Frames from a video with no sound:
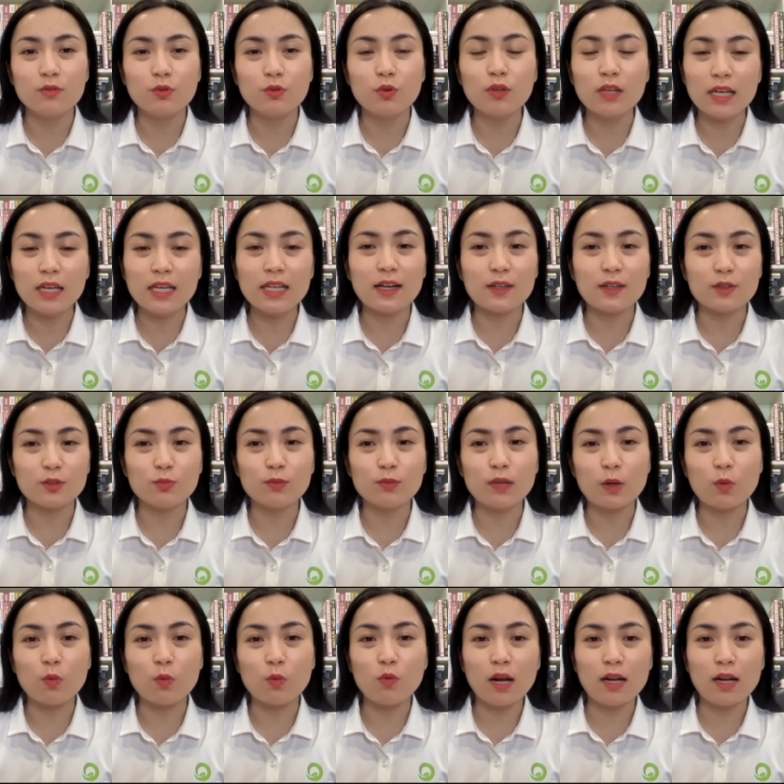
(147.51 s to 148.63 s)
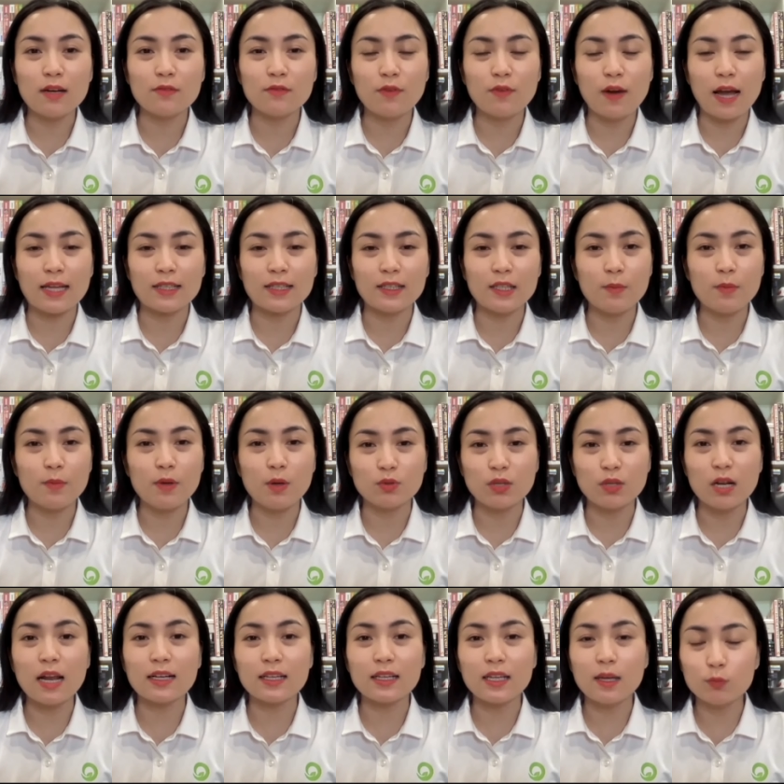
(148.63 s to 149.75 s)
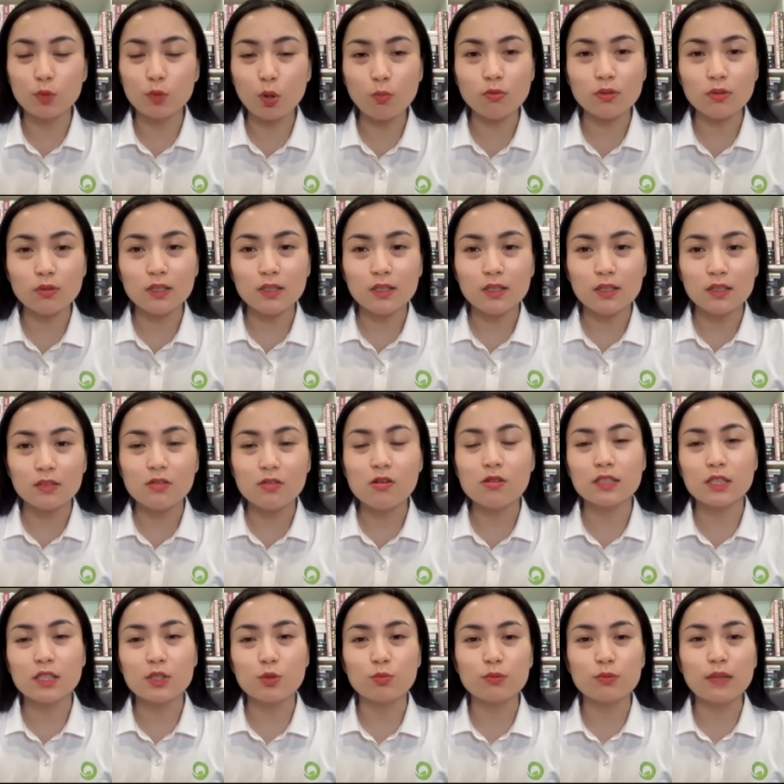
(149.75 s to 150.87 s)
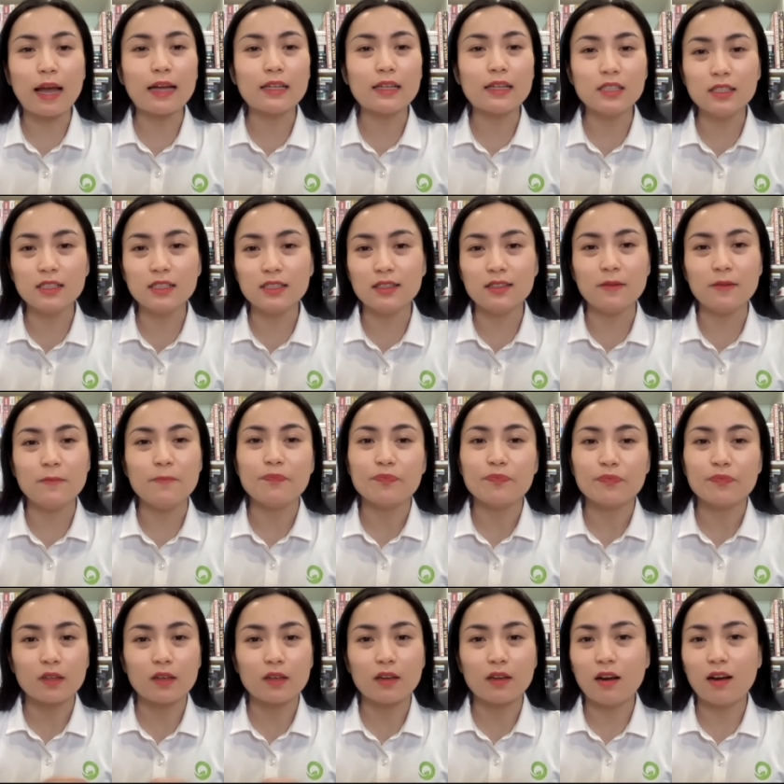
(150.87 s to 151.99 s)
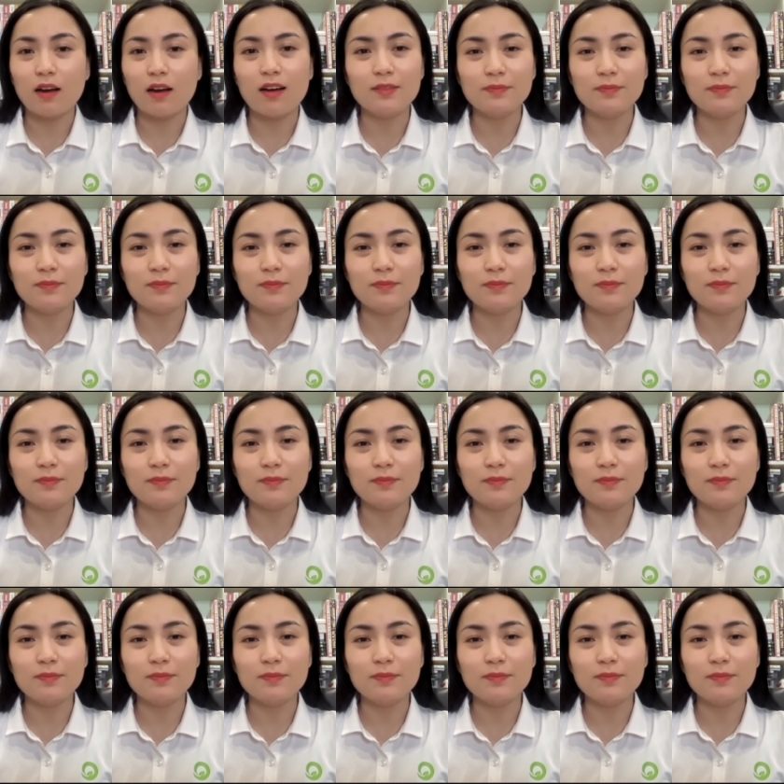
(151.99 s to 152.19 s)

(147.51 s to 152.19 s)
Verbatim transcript: tôi nghĩ rằng chúng ta cũng cần phải tìm hiểu rất là nghiêm túc thường thì chúng ta chỉ uh,